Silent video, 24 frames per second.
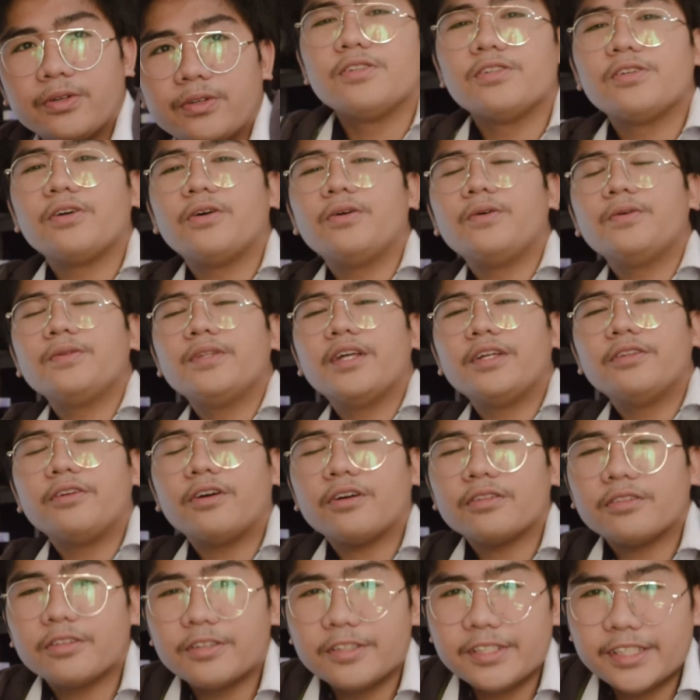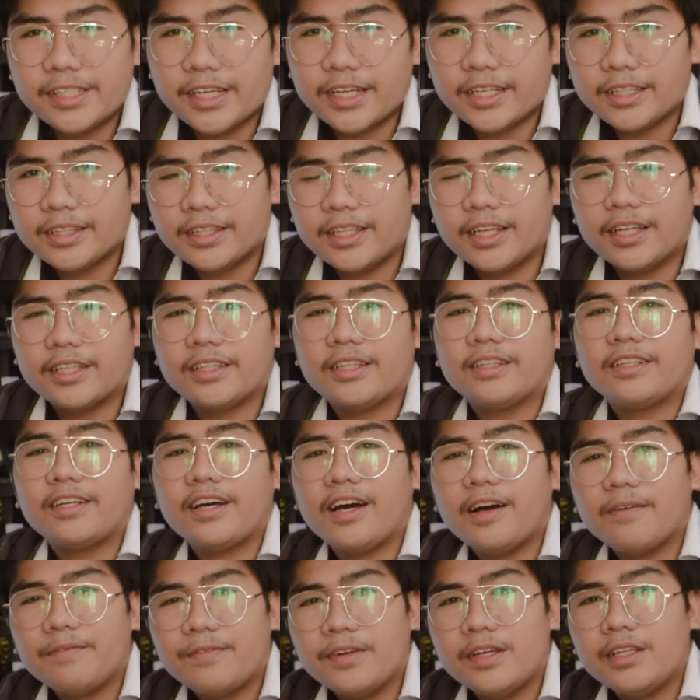So, the doctor said that
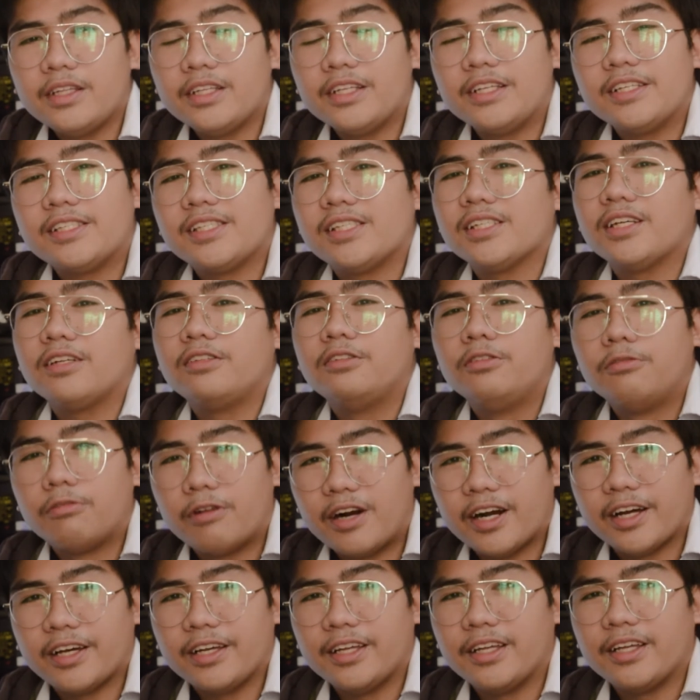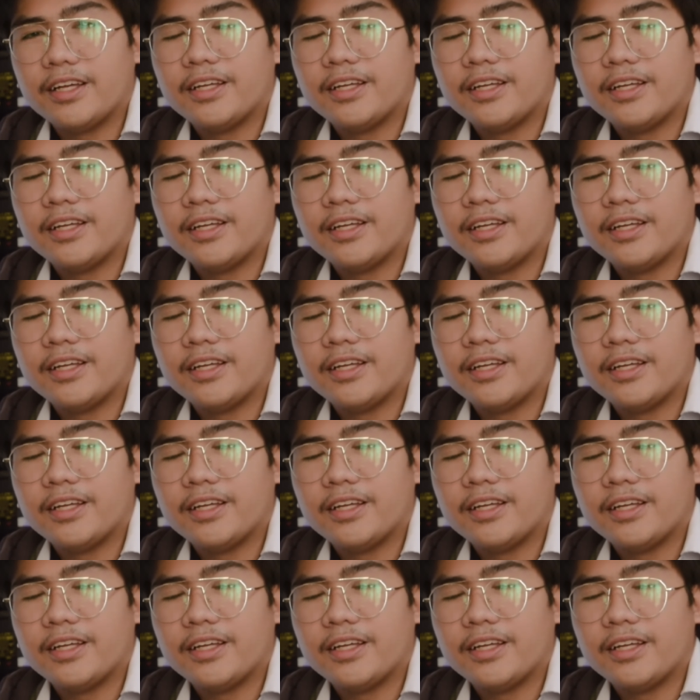caffeine is a drug.